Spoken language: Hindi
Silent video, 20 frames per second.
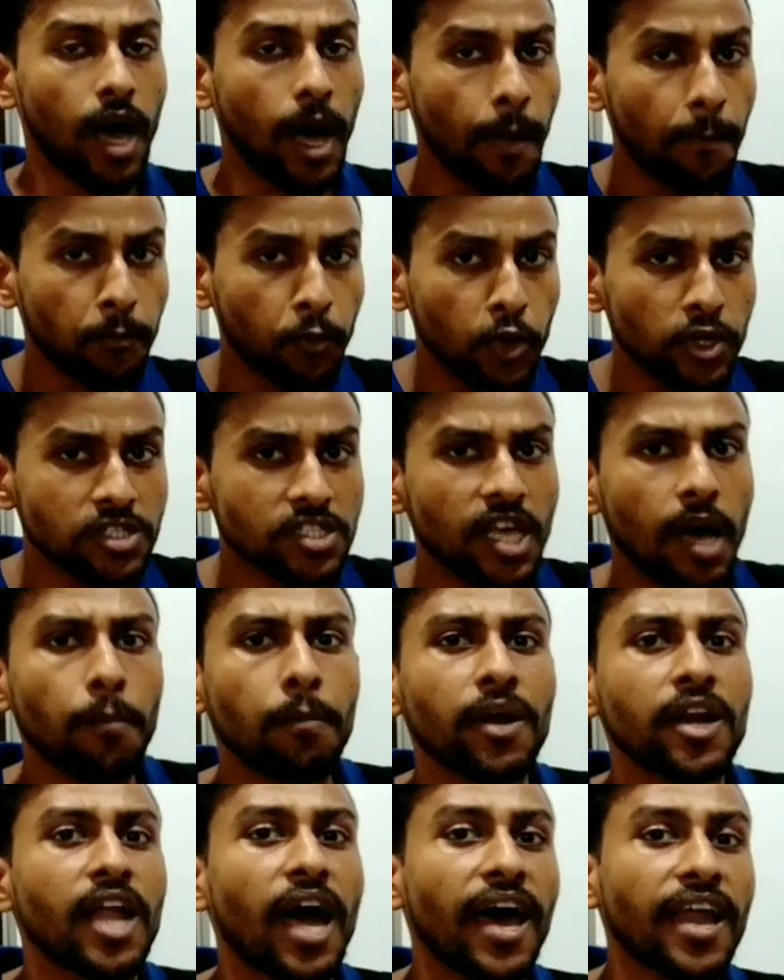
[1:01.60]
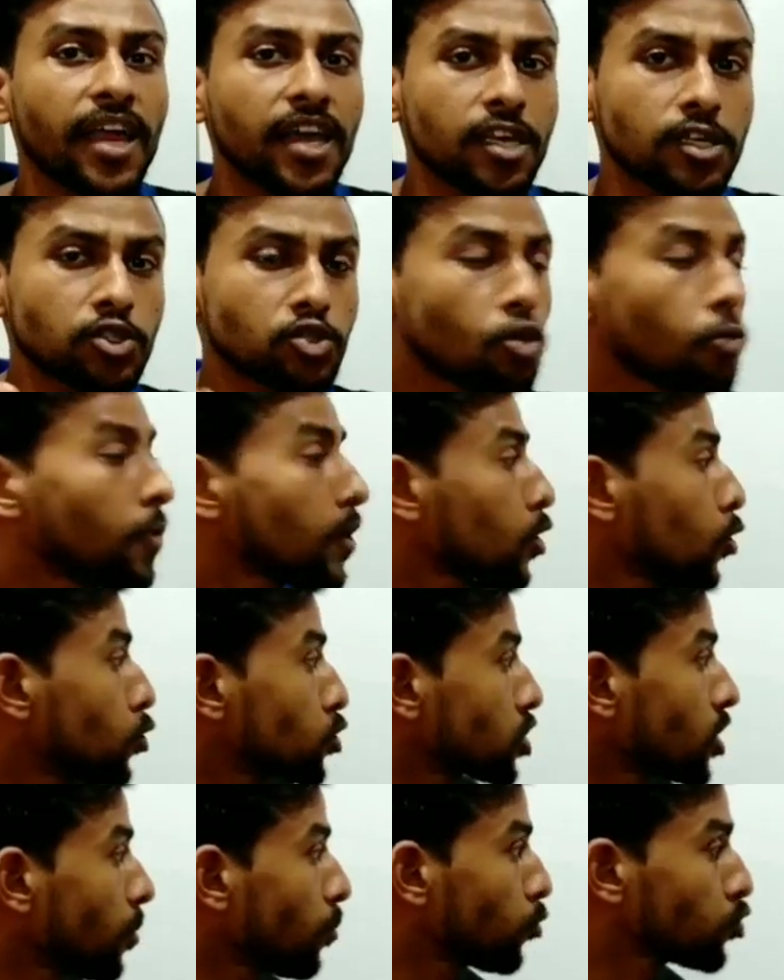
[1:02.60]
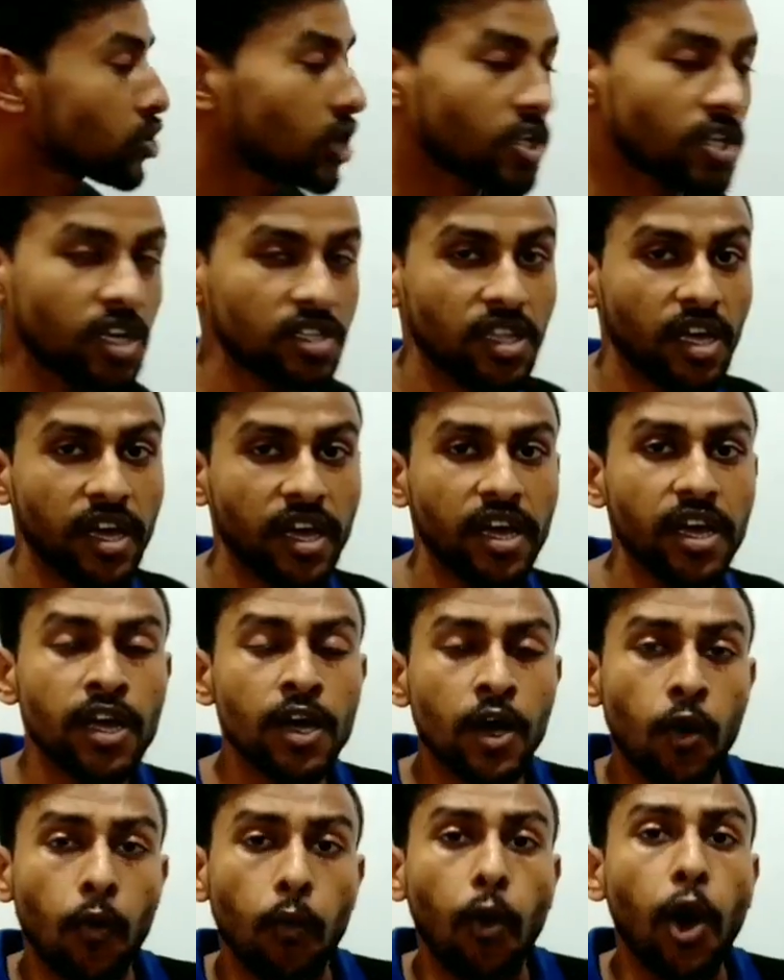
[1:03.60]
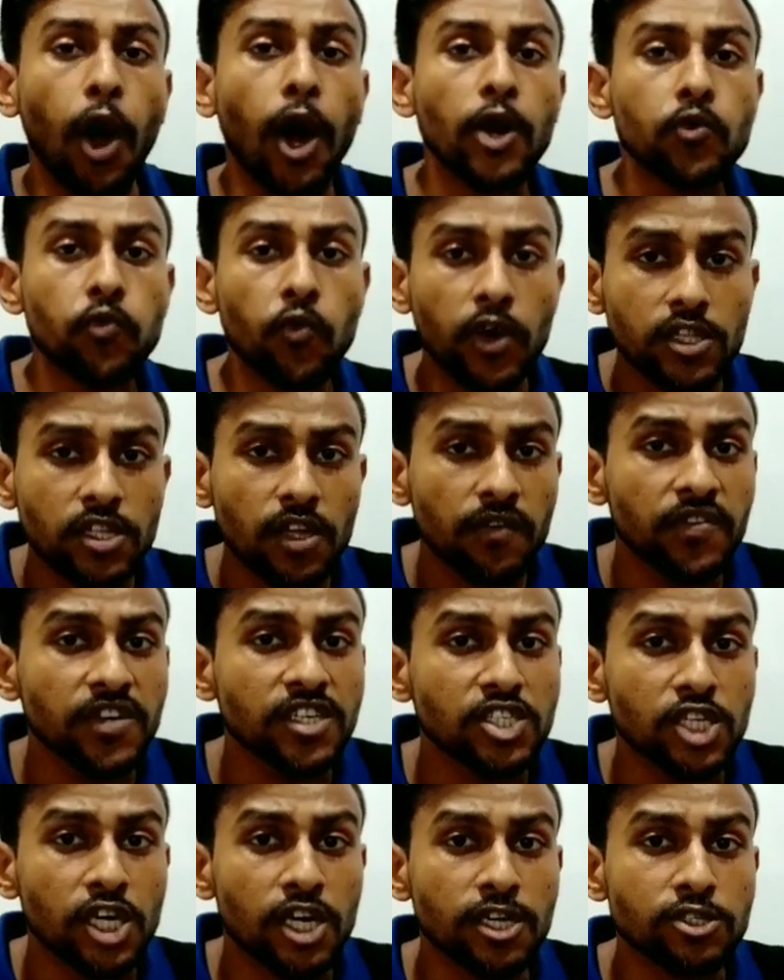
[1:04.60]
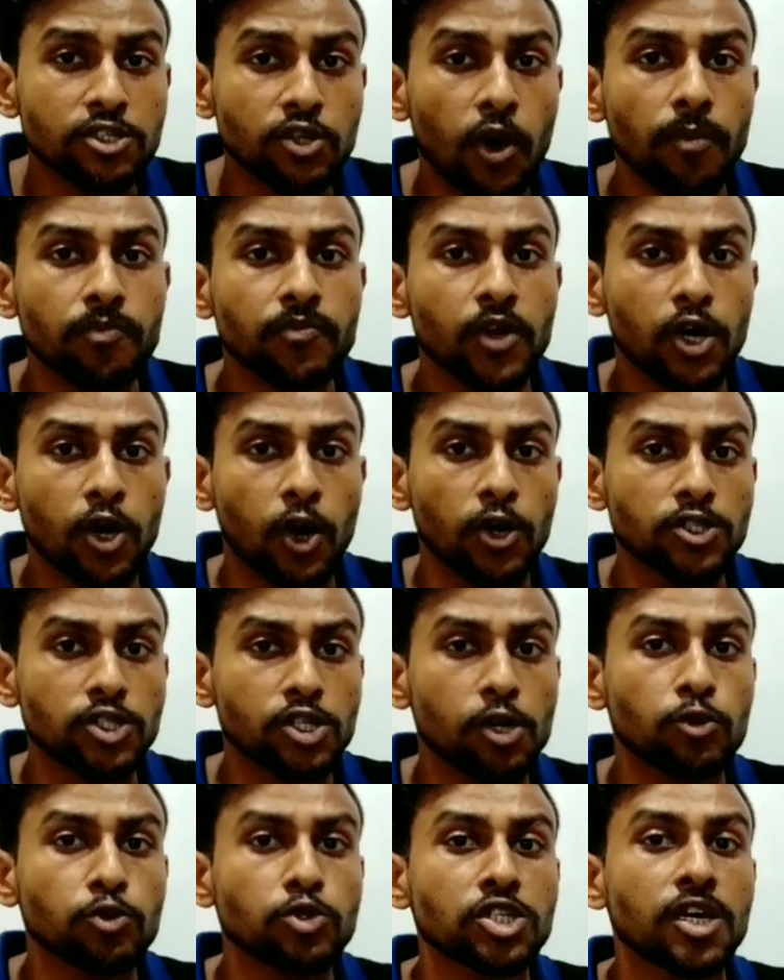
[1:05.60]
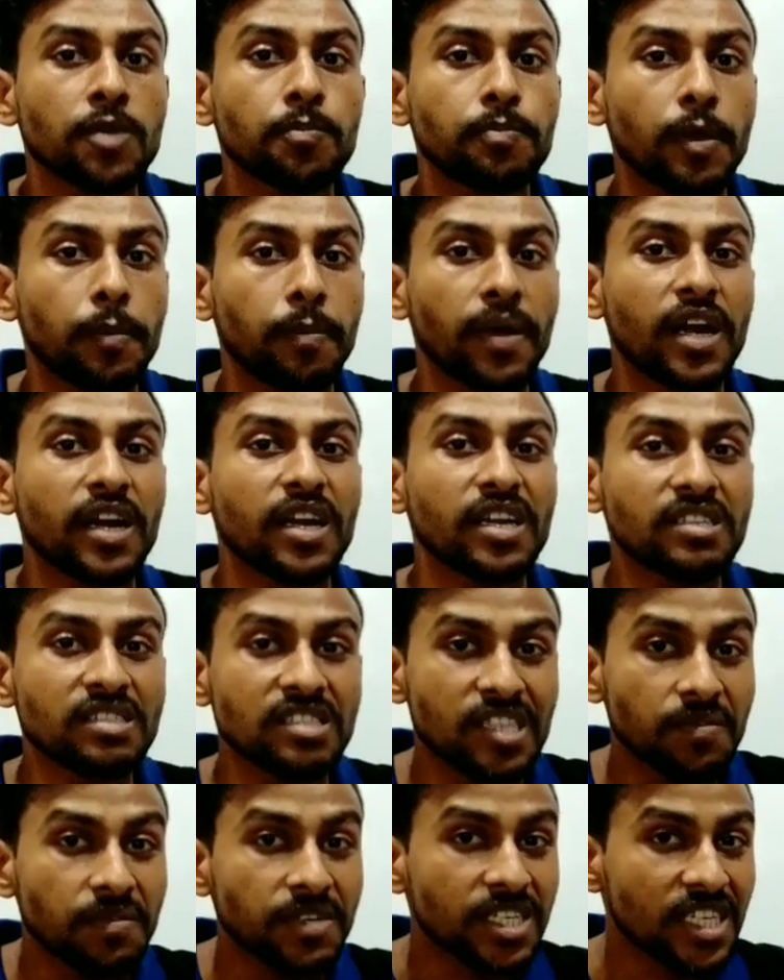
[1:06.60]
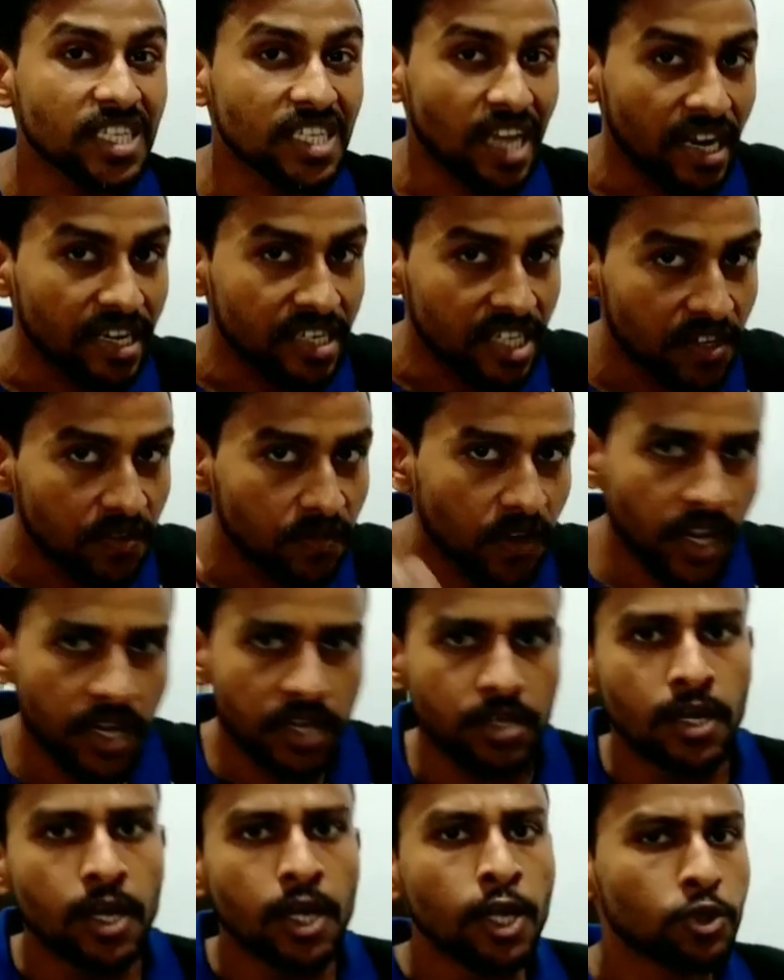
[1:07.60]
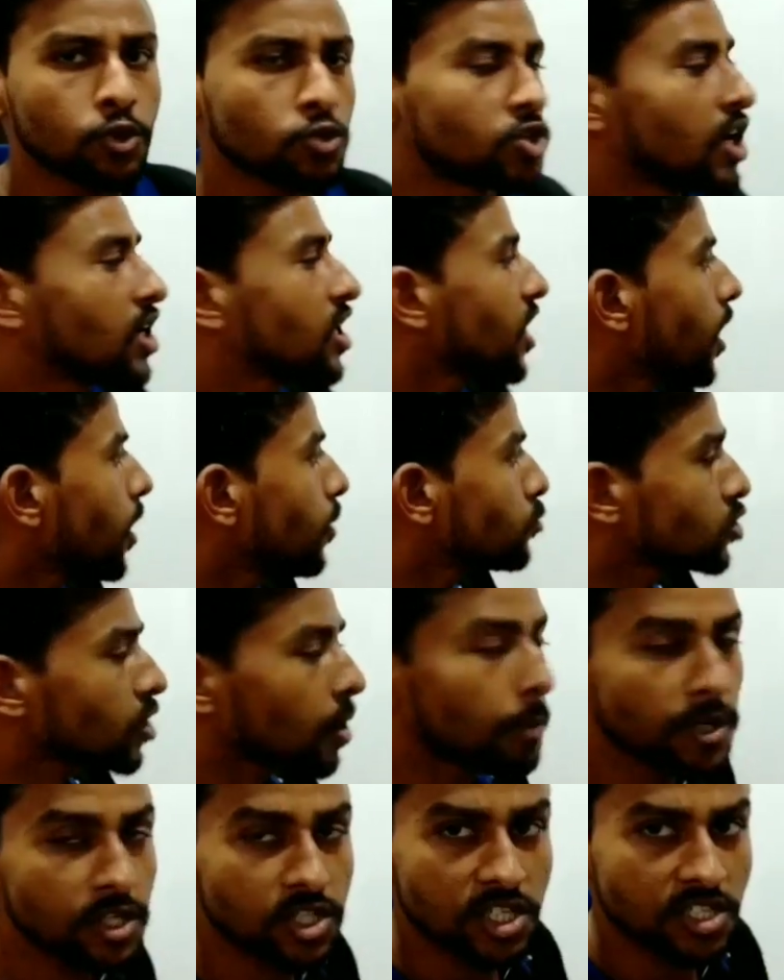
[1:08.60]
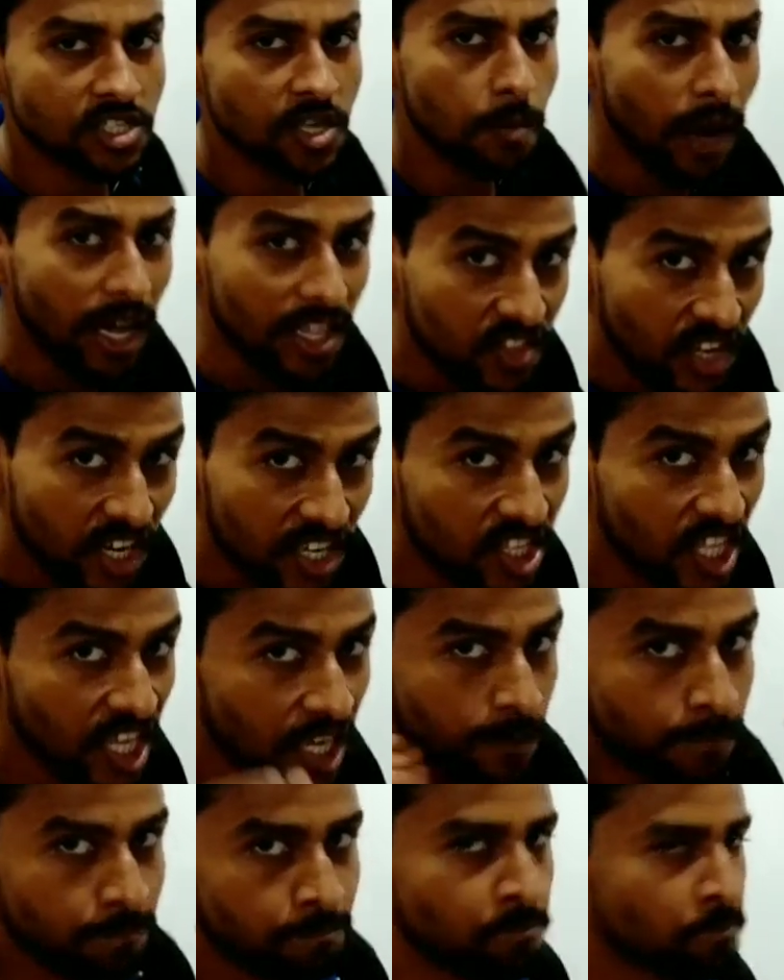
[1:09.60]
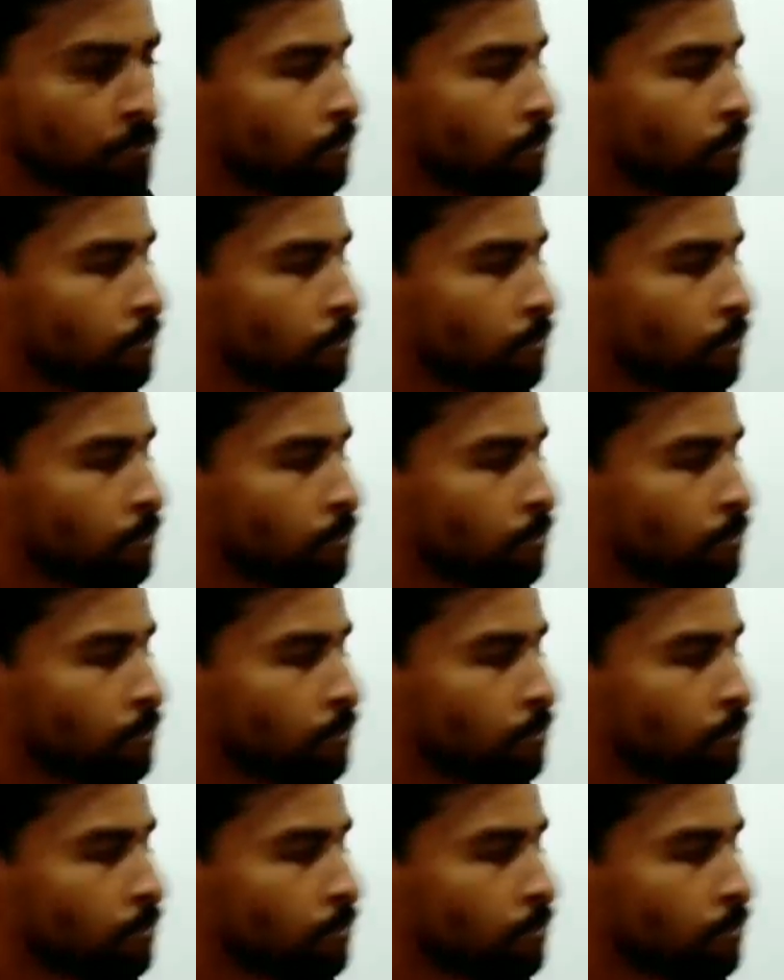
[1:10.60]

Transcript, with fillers: आपको एग्जाम में डायरेक्ट इसके ऊपर क्वेश्चन पूछा जाता है व्हाट वर द फीचर्स ऑफ द कॉन्स्टिट्यूशन प्रिपेयर्ड इन 1791 तो चलिए हम उसके फीचर्स की बात करते हैं